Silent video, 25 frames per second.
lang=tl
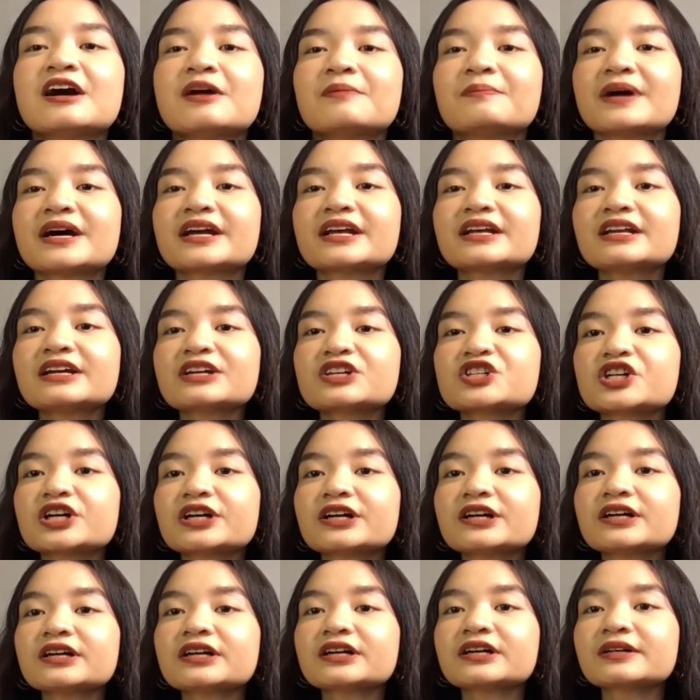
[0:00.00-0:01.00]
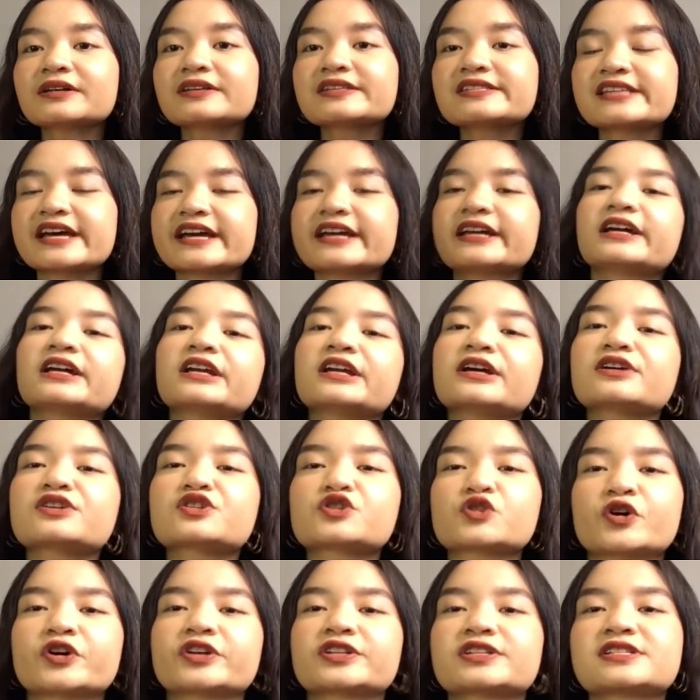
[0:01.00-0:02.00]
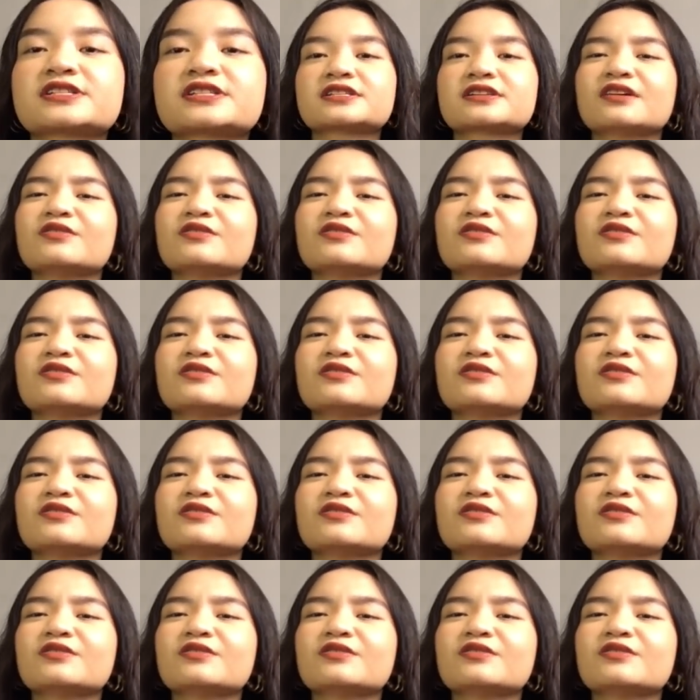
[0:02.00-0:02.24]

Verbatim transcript: Para lang siyang cycling shorts.